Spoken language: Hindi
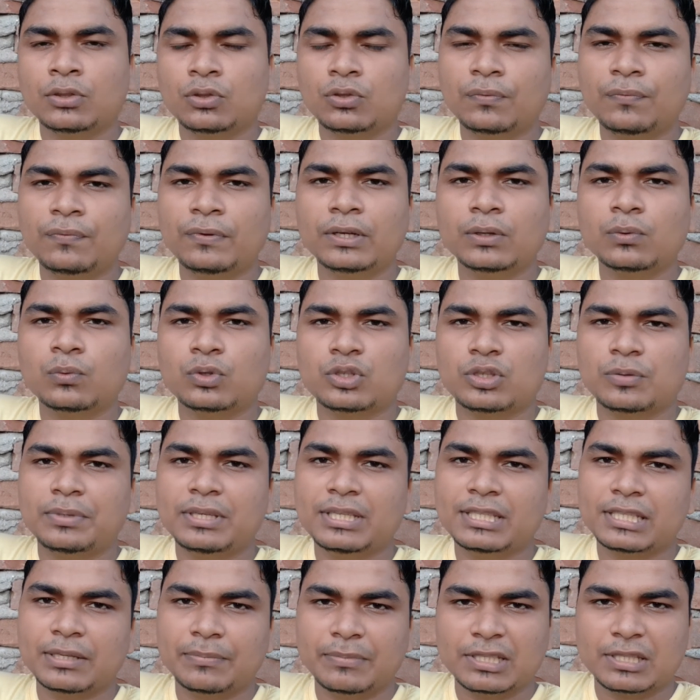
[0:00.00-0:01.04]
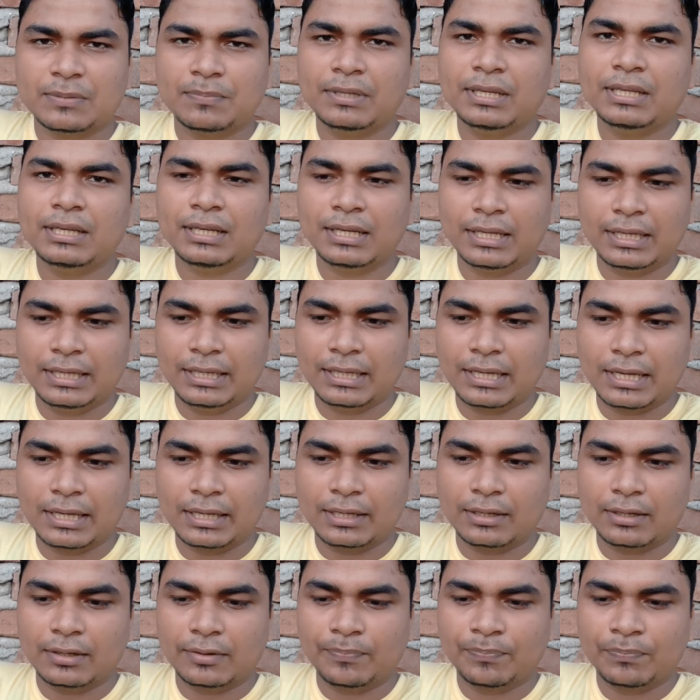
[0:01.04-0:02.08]
तो फिर कुछ भी समझ में नहीं
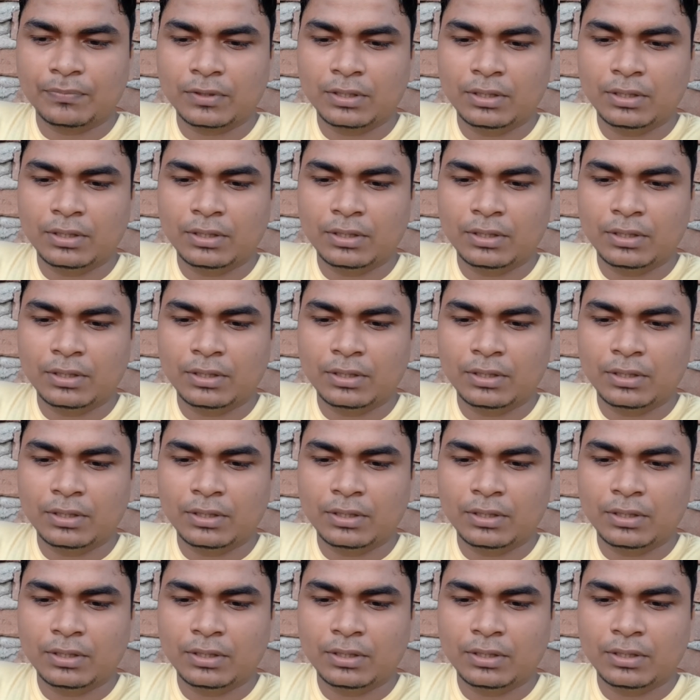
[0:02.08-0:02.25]
आएगा